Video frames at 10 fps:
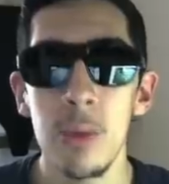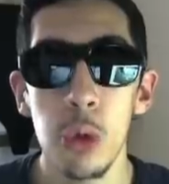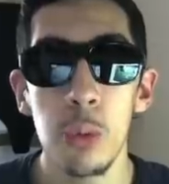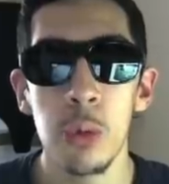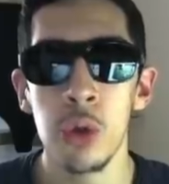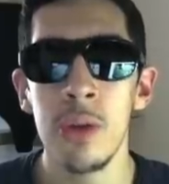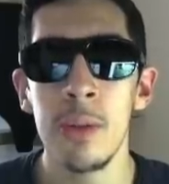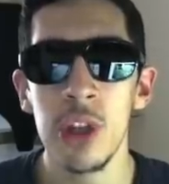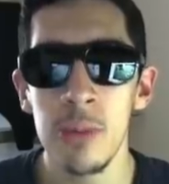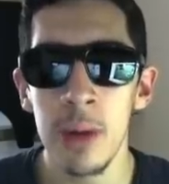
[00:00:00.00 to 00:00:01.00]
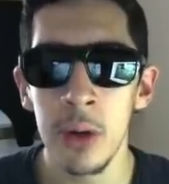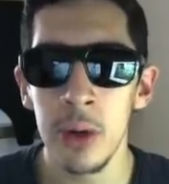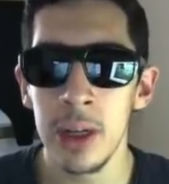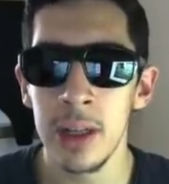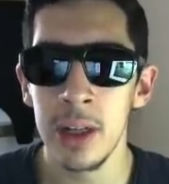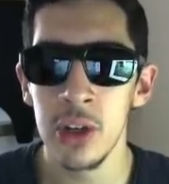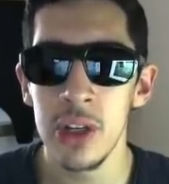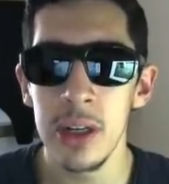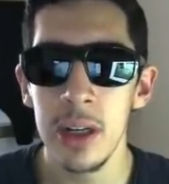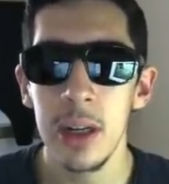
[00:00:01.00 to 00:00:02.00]
çok bozuluyor ve başım ağrıyor
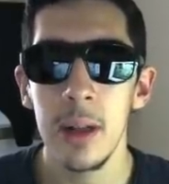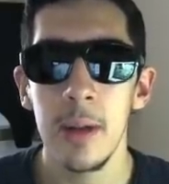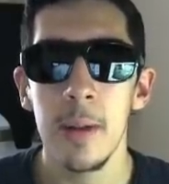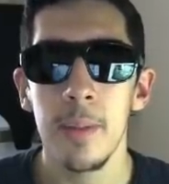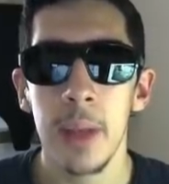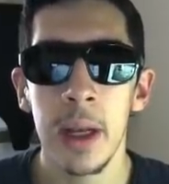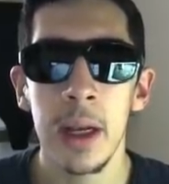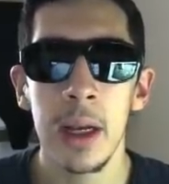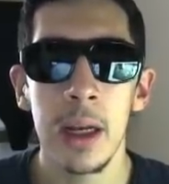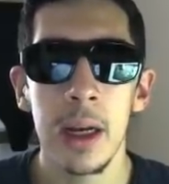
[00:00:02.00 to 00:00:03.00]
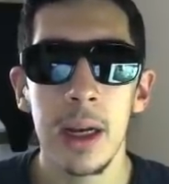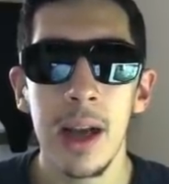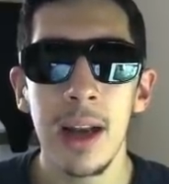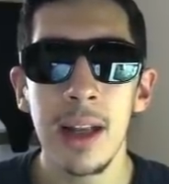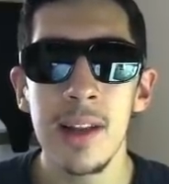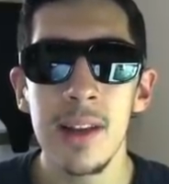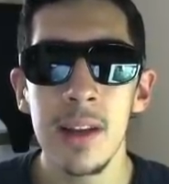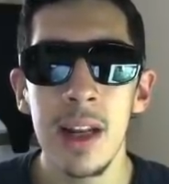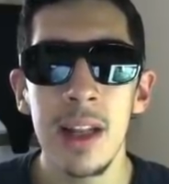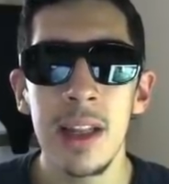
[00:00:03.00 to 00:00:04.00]
arkadaşlar. Ee, herkes
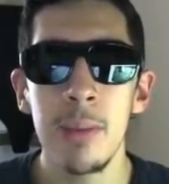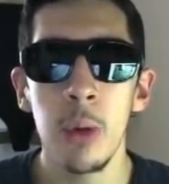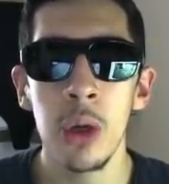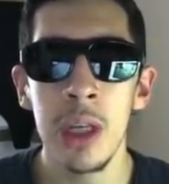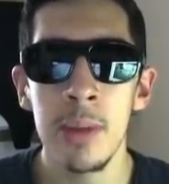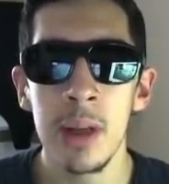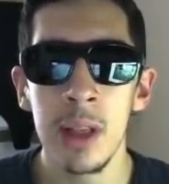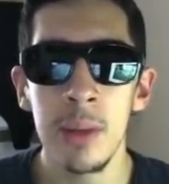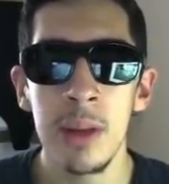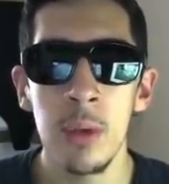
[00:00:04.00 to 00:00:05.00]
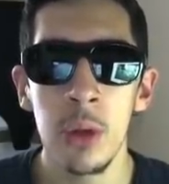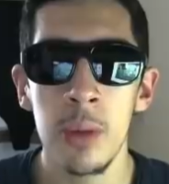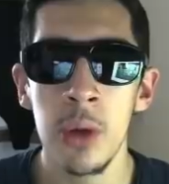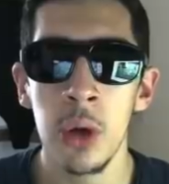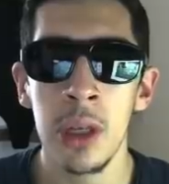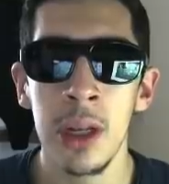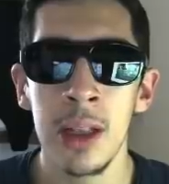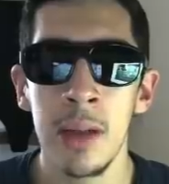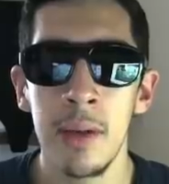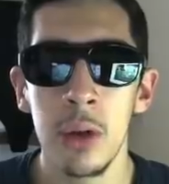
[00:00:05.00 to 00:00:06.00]
dilediği gibi oynayabilir. Tabii ki biliyorum iyi
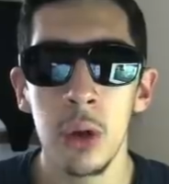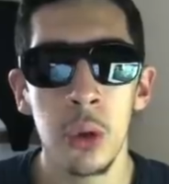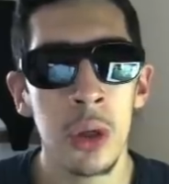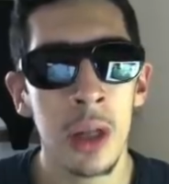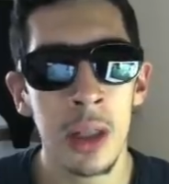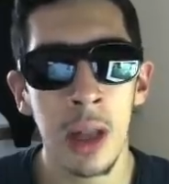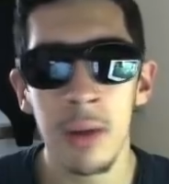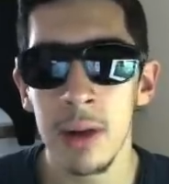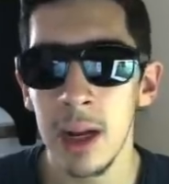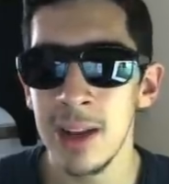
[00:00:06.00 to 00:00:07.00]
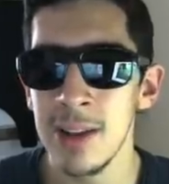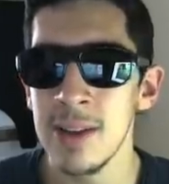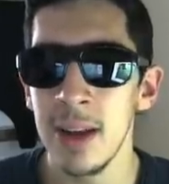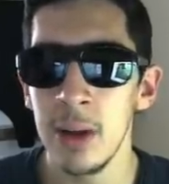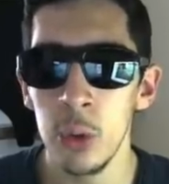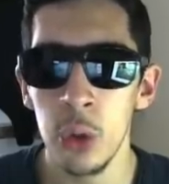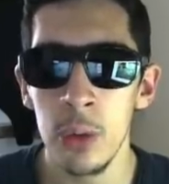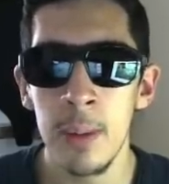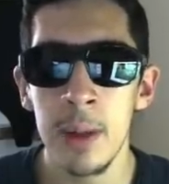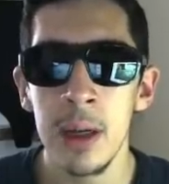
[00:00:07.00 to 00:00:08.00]
oynayanlar var, kötü oynayanlar var. Herkese saygı duyuyorum
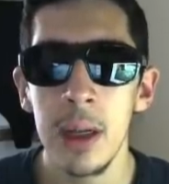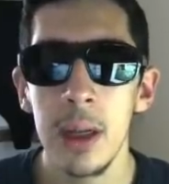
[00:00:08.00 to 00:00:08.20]
ama